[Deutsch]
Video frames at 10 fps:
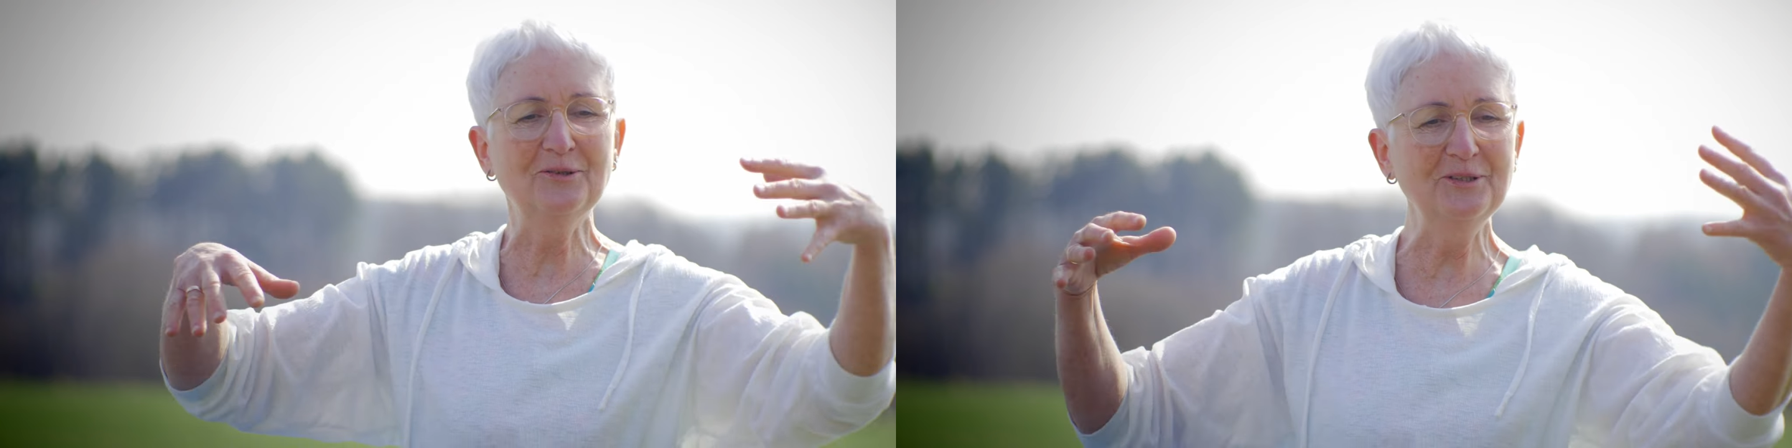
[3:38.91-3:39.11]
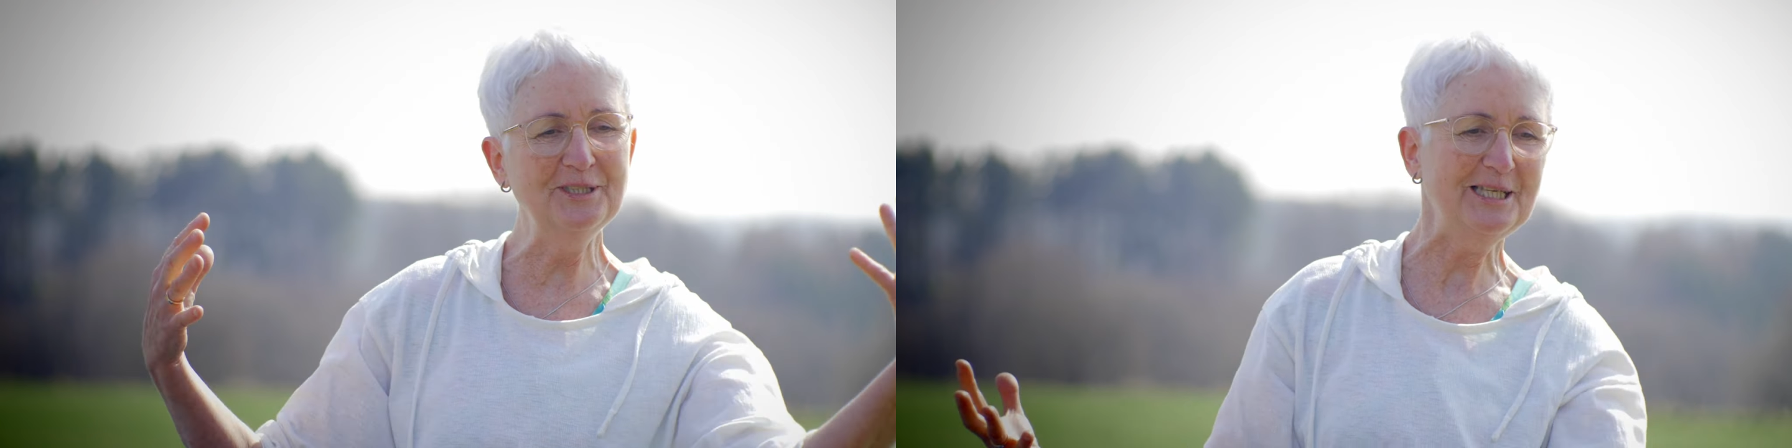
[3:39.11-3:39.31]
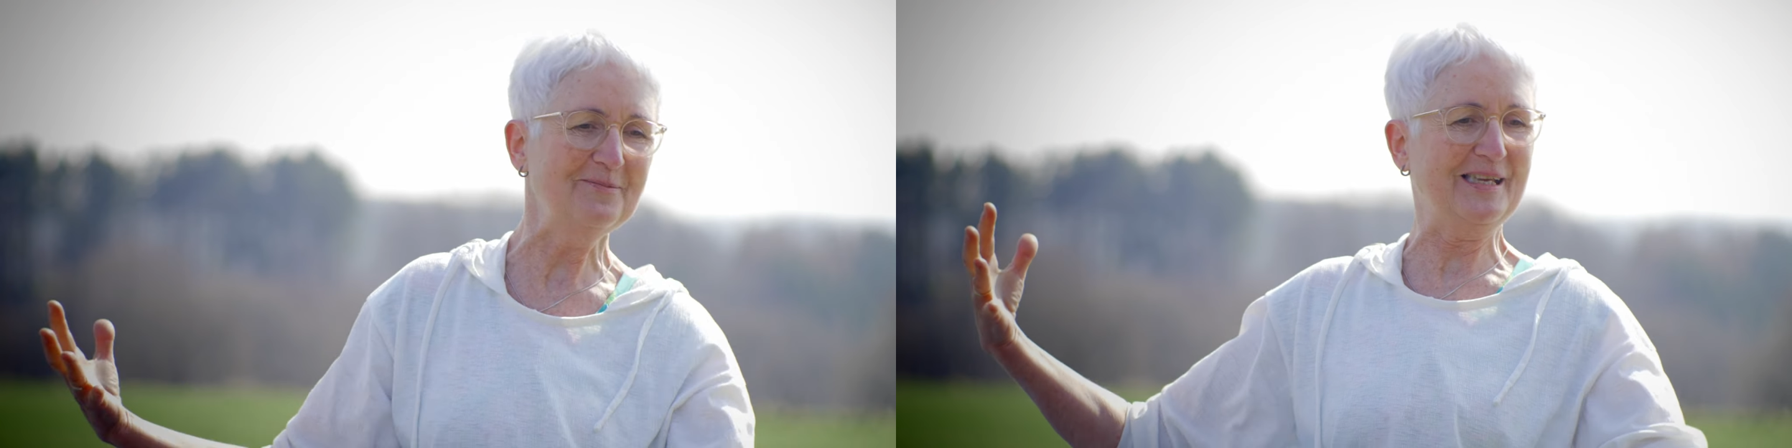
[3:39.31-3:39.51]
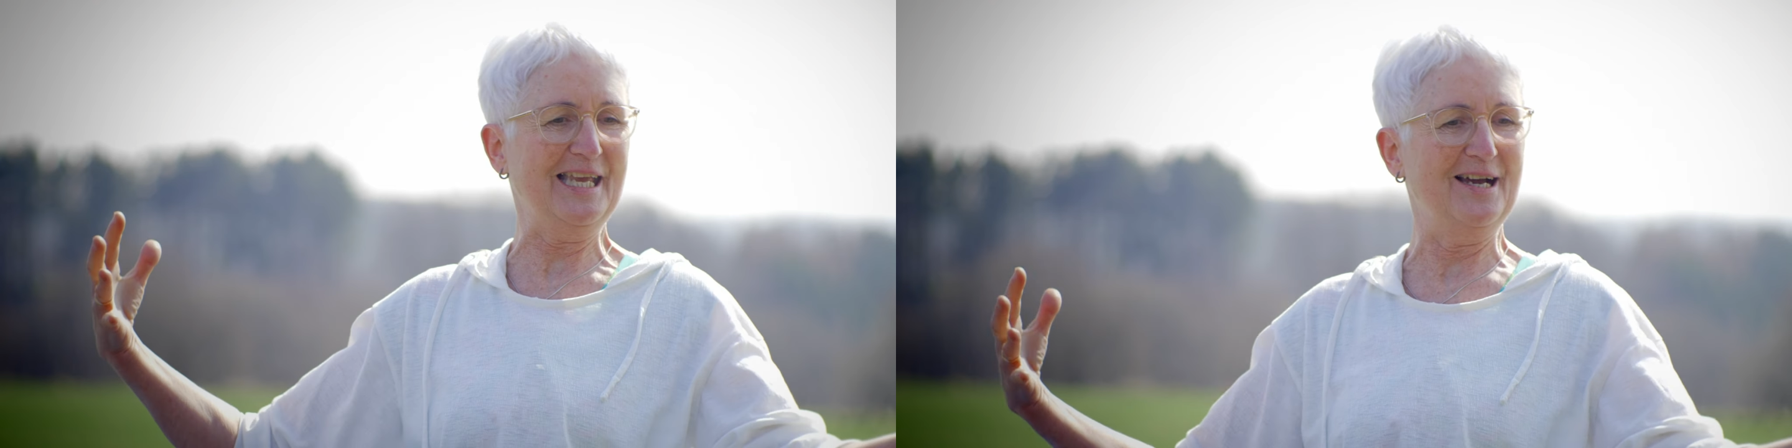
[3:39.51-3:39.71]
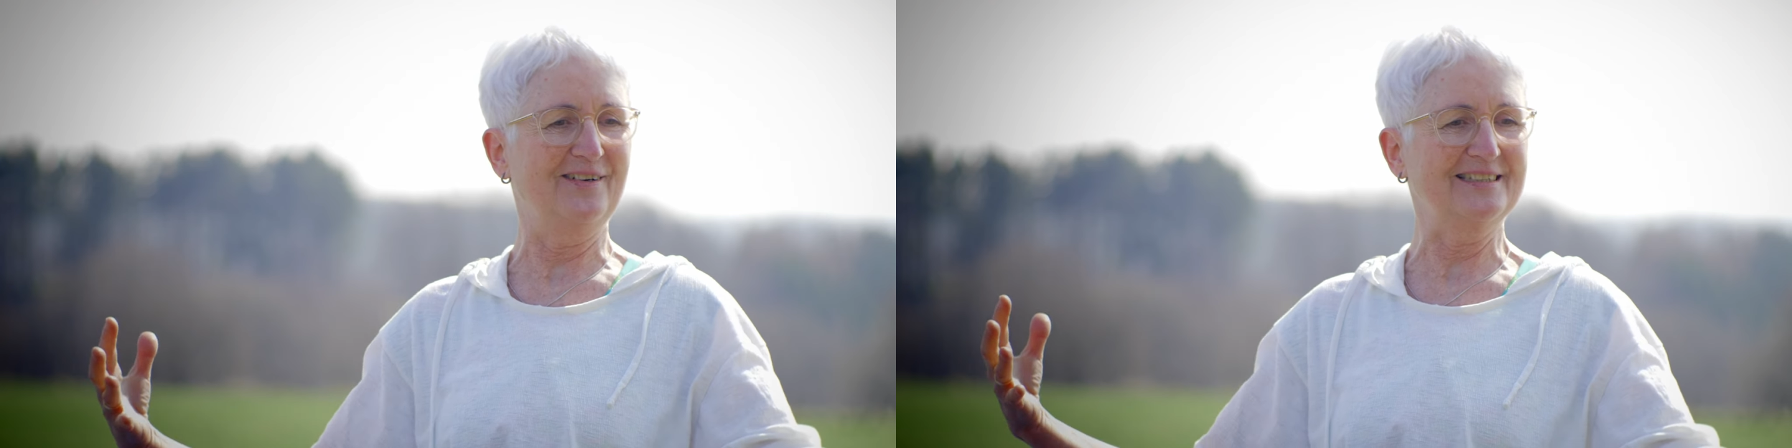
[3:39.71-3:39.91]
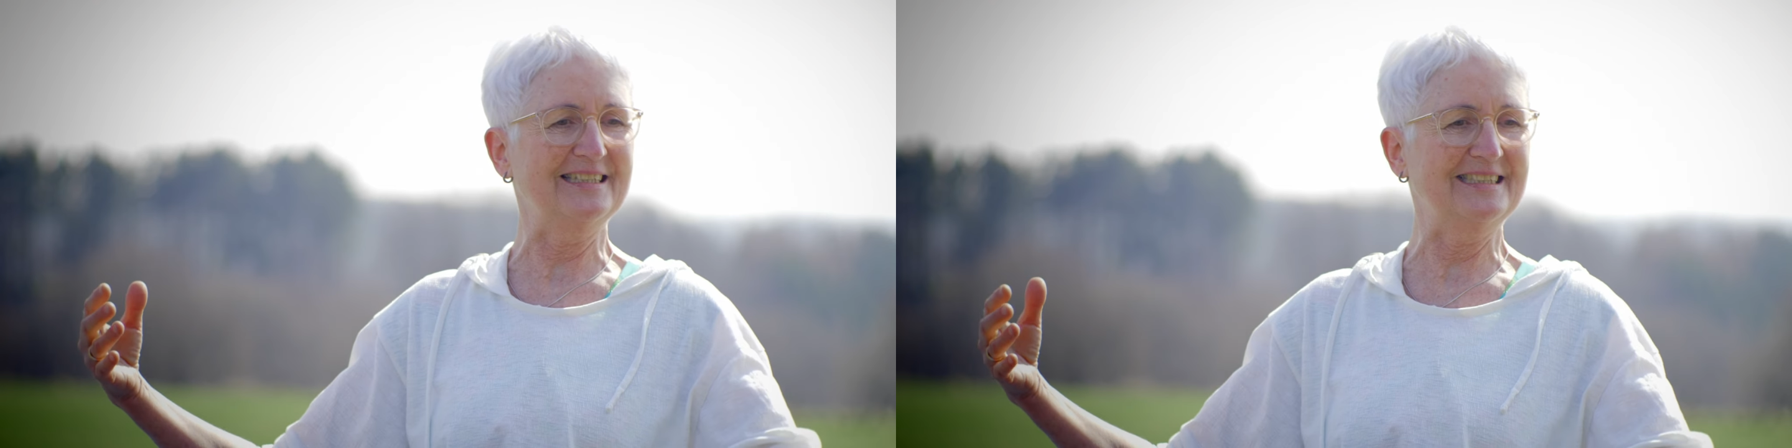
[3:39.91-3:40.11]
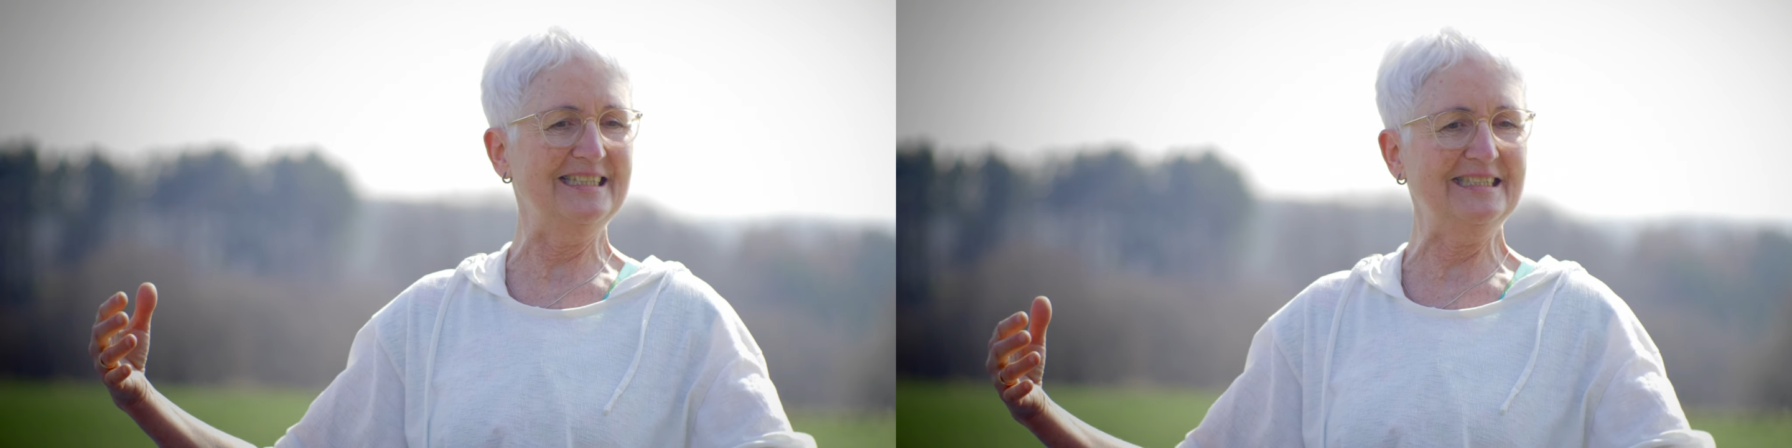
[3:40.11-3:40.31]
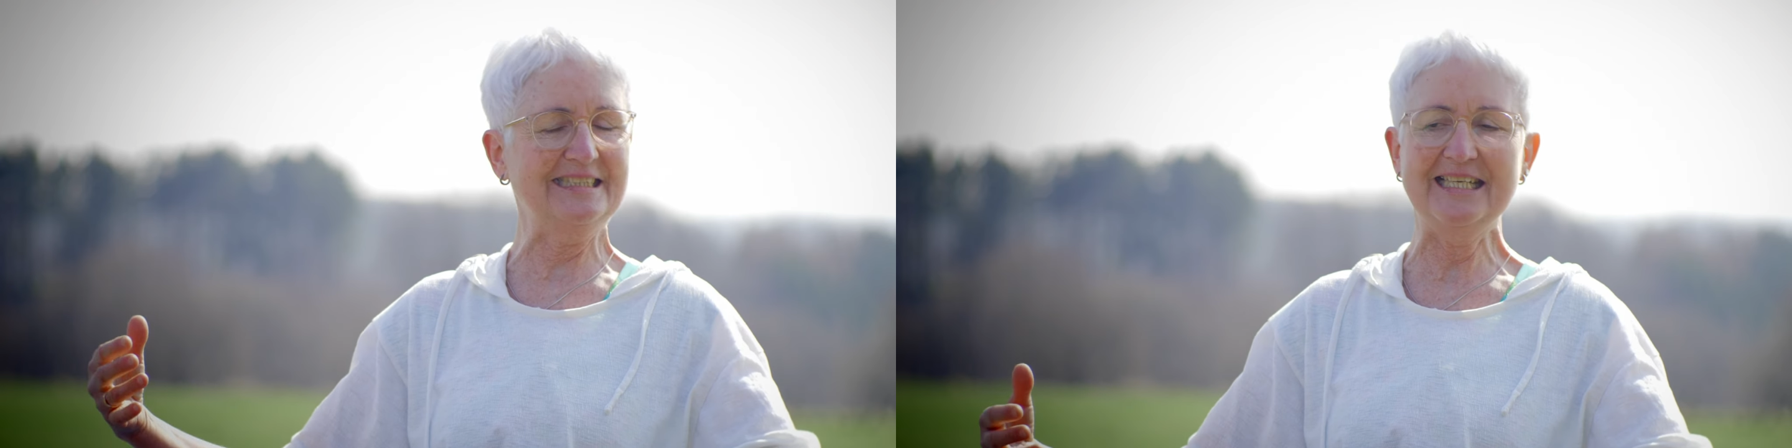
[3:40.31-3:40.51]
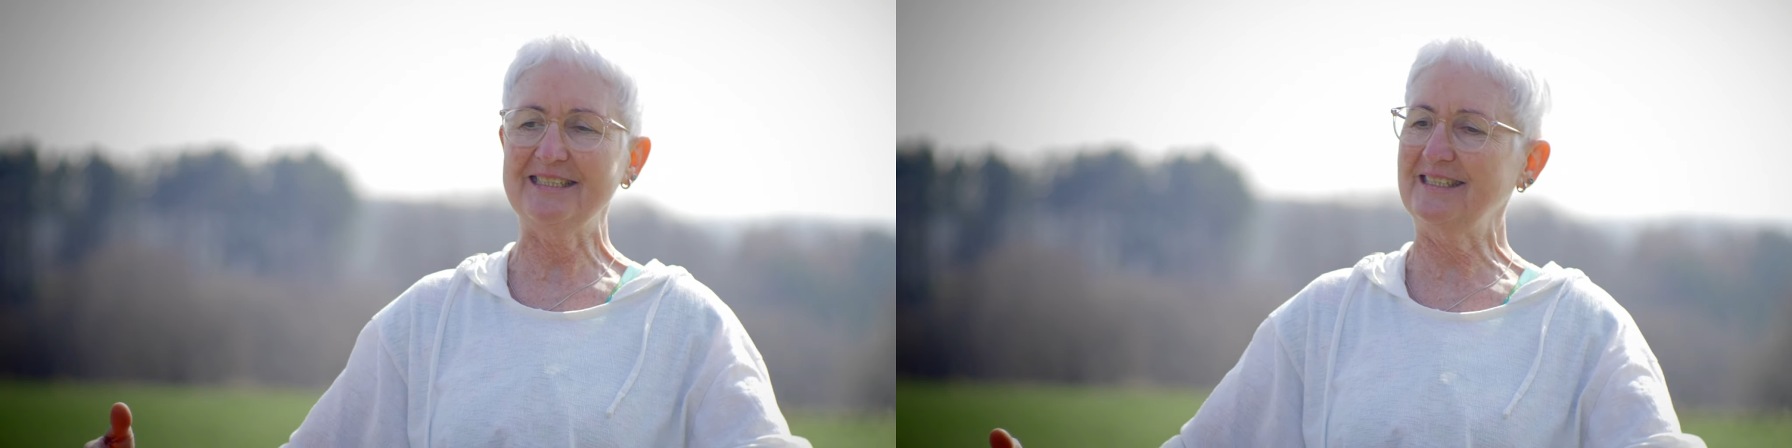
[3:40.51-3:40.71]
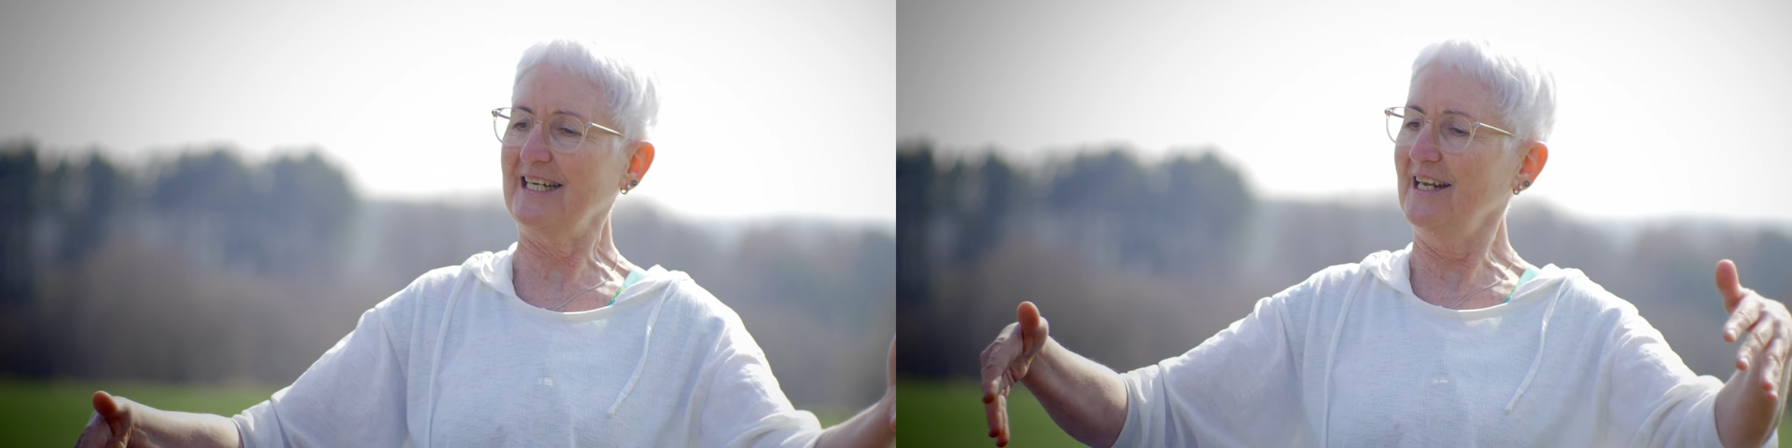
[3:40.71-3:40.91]
unten im Kehrwasser sitzt,
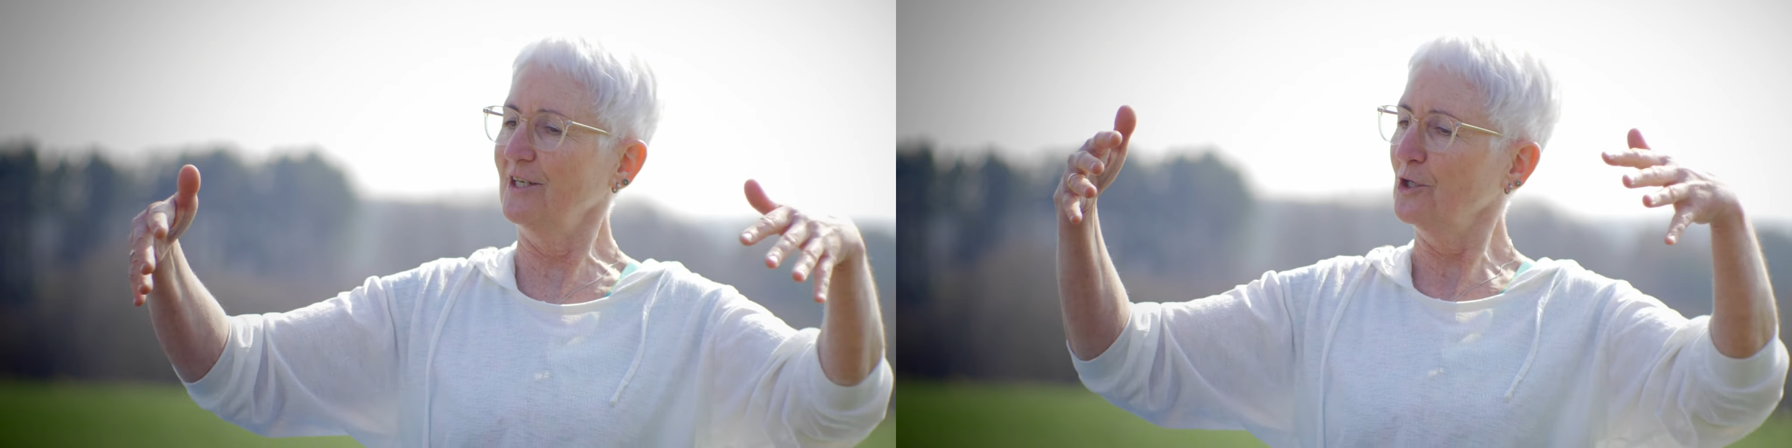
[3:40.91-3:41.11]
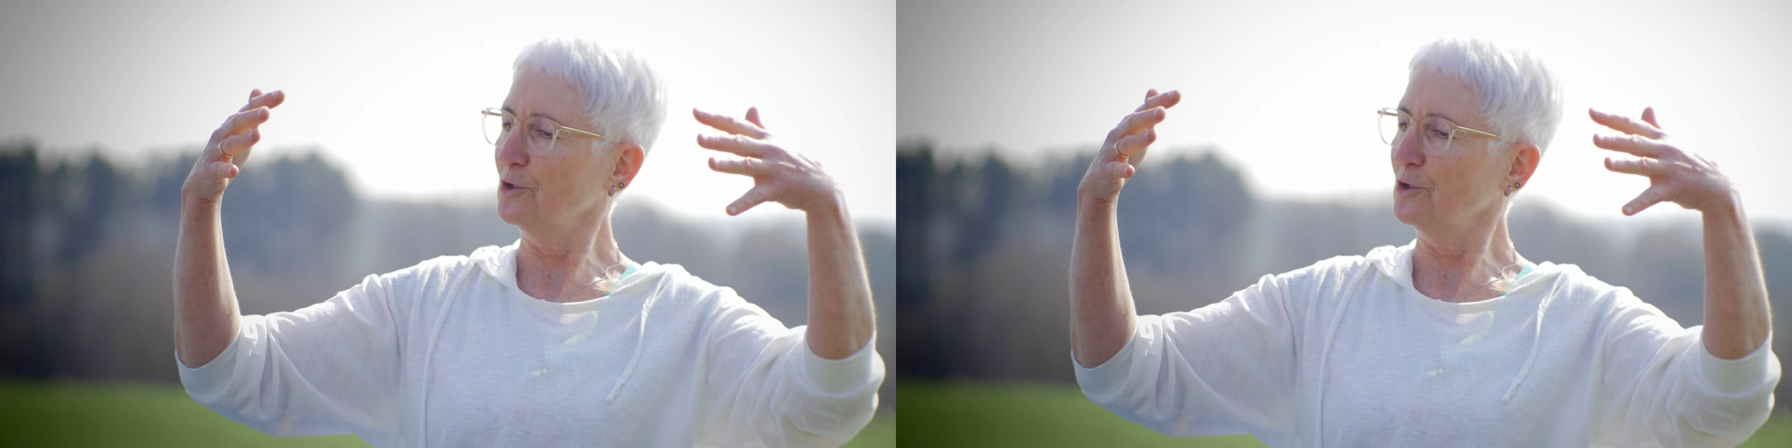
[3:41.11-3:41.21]
erst dann